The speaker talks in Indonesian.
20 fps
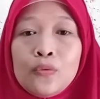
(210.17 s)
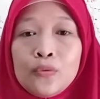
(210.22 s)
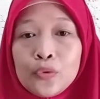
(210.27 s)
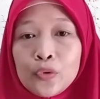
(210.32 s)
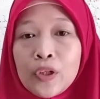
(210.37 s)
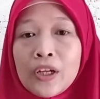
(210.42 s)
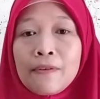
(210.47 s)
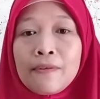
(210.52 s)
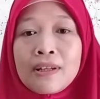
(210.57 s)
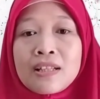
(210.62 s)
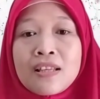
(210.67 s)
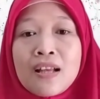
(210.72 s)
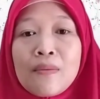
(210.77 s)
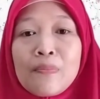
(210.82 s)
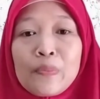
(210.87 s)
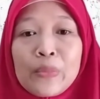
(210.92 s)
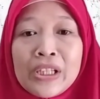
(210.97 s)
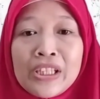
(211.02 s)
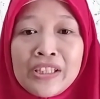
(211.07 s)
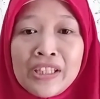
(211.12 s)
Untuk efek
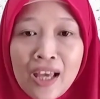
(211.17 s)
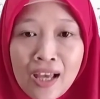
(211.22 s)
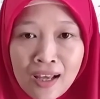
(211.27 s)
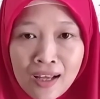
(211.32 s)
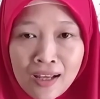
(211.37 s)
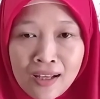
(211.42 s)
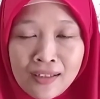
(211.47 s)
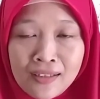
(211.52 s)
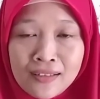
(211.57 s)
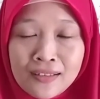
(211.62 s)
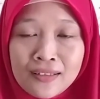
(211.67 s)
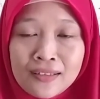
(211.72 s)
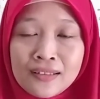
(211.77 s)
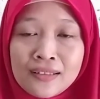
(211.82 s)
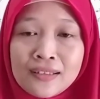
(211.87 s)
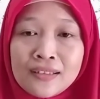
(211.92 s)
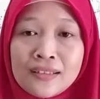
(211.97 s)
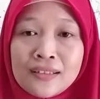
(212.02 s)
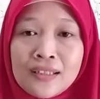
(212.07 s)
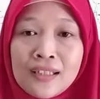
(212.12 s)
sampingnya,
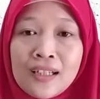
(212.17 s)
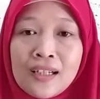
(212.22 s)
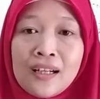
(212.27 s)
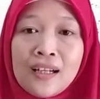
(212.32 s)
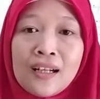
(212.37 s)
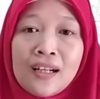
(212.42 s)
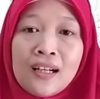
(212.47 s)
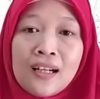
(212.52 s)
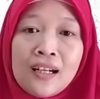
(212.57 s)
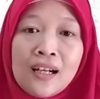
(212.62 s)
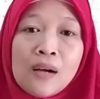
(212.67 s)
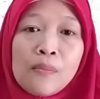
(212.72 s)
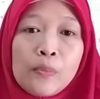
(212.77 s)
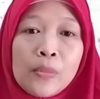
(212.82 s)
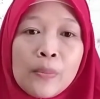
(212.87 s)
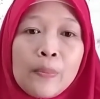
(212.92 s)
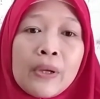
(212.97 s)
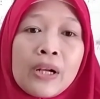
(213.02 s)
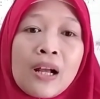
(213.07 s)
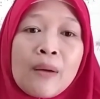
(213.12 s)

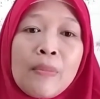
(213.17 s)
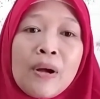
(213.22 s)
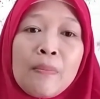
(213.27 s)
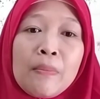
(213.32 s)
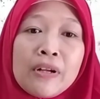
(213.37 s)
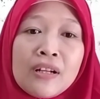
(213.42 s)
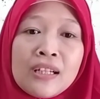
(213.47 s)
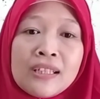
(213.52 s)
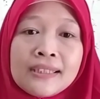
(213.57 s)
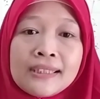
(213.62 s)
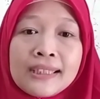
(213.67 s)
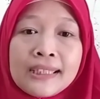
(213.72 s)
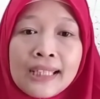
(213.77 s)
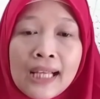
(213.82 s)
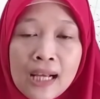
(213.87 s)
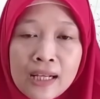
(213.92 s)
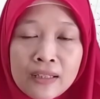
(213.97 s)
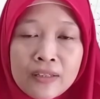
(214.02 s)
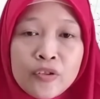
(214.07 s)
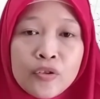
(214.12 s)
beberapa
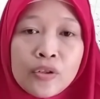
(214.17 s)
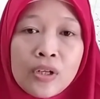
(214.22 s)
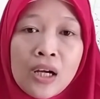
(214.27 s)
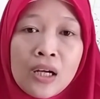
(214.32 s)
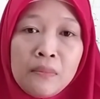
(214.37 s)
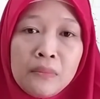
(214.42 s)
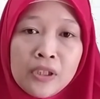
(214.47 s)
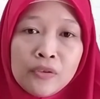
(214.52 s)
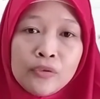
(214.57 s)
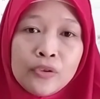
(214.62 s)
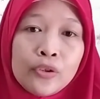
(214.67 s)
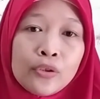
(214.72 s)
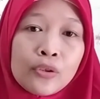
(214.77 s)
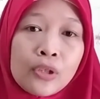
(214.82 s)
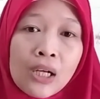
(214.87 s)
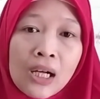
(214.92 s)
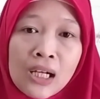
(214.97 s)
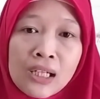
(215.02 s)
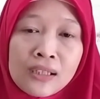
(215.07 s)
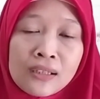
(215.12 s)
penelitian juga
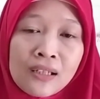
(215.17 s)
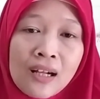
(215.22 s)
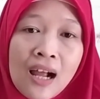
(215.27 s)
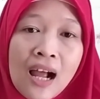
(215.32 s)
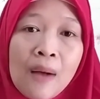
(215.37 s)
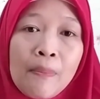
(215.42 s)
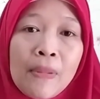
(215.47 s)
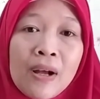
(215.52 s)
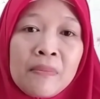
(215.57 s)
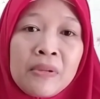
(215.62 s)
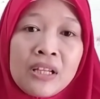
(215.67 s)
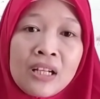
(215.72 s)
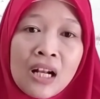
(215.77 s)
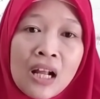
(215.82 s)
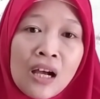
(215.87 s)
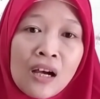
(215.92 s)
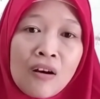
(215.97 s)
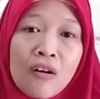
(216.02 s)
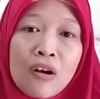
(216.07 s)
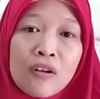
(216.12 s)
menunjukkan
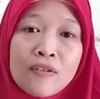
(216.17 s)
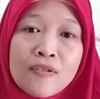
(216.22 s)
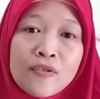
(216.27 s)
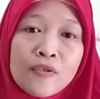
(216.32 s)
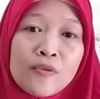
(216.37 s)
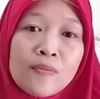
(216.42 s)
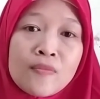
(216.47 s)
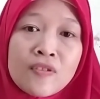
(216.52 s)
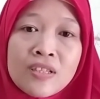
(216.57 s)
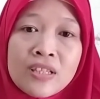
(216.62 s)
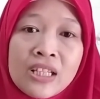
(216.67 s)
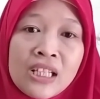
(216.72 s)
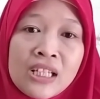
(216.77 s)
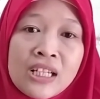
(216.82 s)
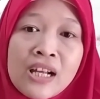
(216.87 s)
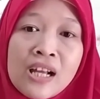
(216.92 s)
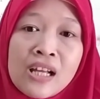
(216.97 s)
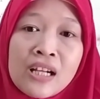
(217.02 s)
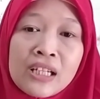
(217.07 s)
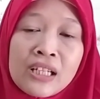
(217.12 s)
apabila
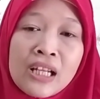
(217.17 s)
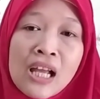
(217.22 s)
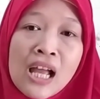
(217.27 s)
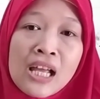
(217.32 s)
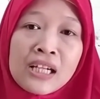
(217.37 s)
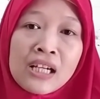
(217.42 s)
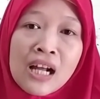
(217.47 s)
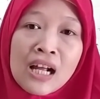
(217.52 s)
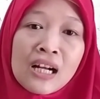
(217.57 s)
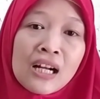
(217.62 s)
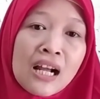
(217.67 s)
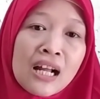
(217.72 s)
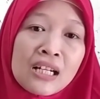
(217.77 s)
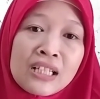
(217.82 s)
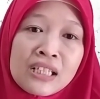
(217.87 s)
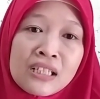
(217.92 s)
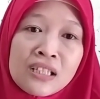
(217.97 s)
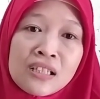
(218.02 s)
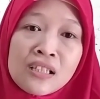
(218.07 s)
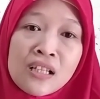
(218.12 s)
konsumsi dari air
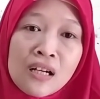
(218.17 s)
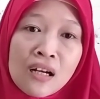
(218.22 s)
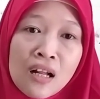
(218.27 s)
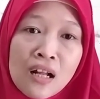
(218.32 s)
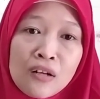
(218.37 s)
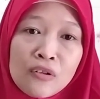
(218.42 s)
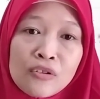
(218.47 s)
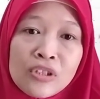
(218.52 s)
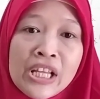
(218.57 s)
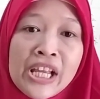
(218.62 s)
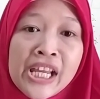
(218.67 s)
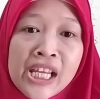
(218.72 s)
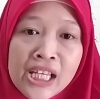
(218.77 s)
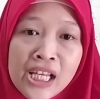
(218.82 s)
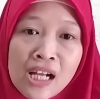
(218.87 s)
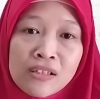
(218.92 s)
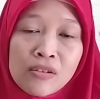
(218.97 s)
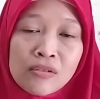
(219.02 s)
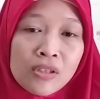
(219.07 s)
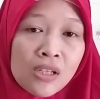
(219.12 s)
alkali ini terlalu
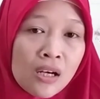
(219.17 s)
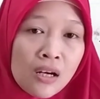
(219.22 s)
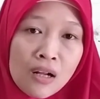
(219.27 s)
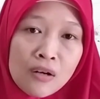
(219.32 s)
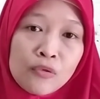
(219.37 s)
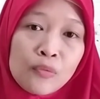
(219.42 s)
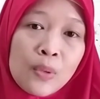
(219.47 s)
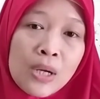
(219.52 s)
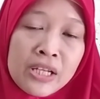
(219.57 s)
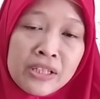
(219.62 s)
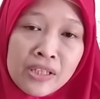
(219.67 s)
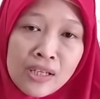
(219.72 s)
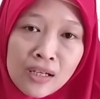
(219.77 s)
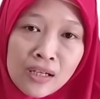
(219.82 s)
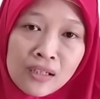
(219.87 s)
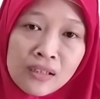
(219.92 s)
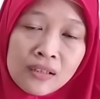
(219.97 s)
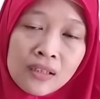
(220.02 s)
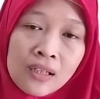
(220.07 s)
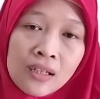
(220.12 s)
tinggi atau terlalu
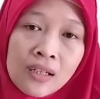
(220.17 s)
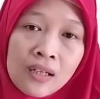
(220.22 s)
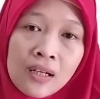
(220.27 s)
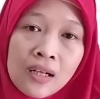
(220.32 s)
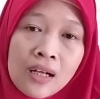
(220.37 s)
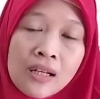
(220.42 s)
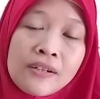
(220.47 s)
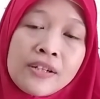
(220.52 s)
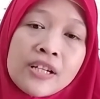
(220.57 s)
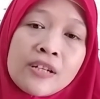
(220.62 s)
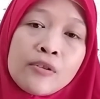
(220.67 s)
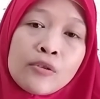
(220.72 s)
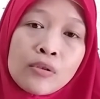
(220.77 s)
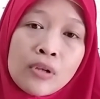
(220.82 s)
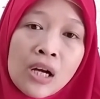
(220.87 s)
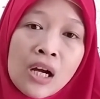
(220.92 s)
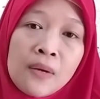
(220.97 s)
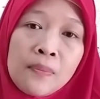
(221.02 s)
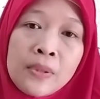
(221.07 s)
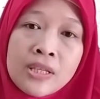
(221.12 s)
banyak,
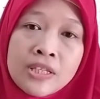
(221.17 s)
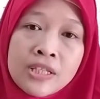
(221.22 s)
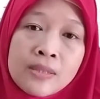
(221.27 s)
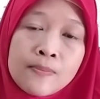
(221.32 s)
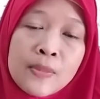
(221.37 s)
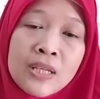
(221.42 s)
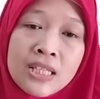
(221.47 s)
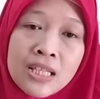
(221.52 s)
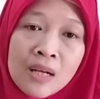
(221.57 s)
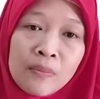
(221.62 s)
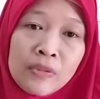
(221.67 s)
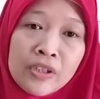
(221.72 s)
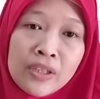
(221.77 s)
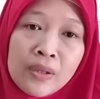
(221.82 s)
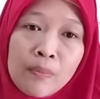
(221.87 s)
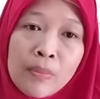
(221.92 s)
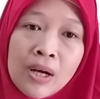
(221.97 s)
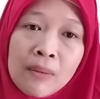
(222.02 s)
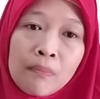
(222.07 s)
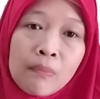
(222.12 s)
diduga bisa
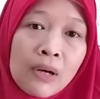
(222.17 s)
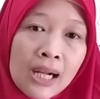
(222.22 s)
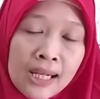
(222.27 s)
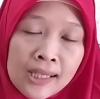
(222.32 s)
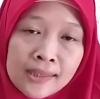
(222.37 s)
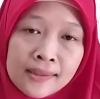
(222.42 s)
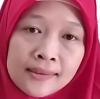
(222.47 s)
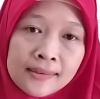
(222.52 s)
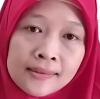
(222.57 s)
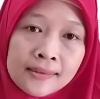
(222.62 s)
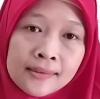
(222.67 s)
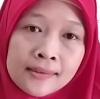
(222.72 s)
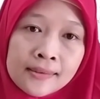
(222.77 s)
menyebabkan